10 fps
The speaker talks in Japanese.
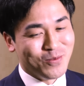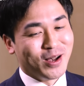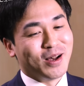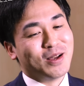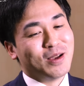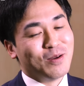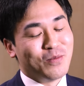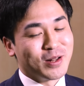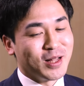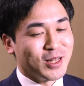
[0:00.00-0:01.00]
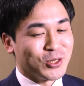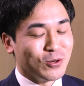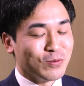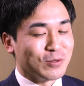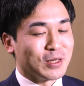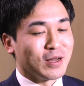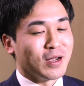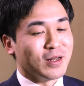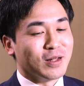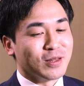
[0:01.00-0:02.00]
まあ、やっぱりただ勝負の世
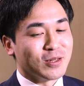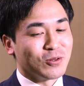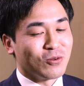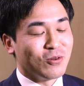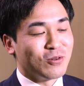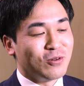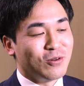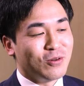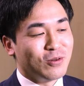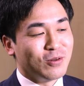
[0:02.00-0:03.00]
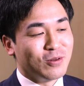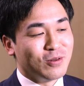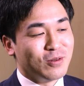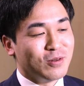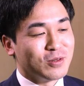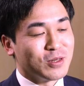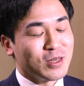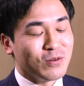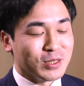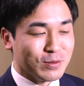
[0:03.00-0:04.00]
界なんでそこの
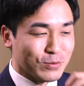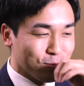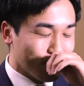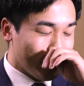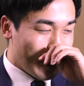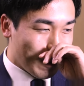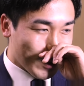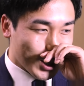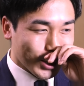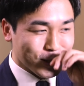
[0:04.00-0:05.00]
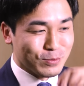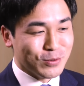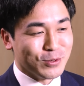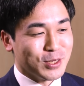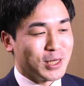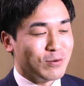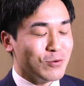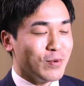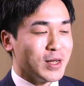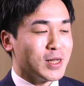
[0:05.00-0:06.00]
席は自分でみんな自分の席は
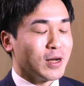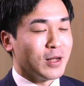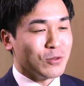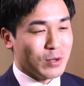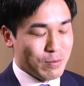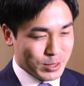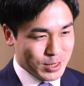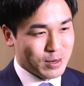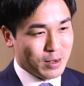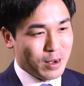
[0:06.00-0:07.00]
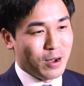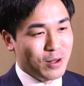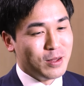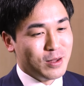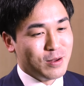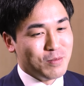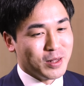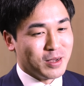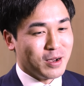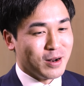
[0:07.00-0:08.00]
奪いに行かないといけませんから、ま
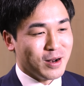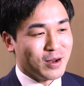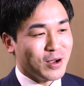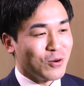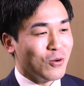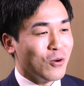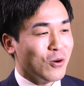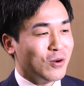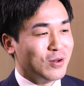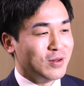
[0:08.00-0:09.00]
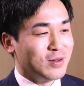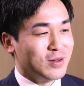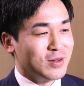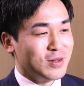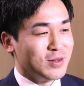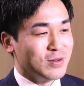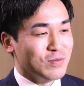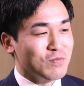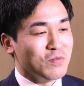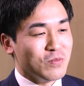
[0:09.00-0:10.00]
あ、だからなんかこ
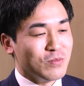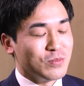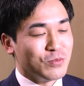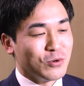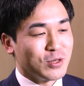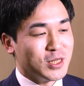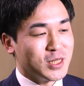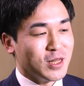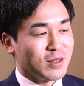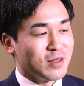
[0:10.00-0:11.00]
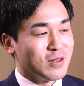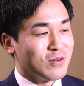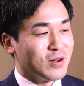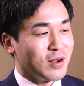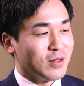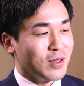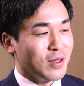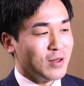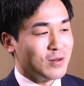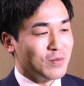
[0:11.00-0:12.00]
う、うん、プロ棋士でやっていく中で、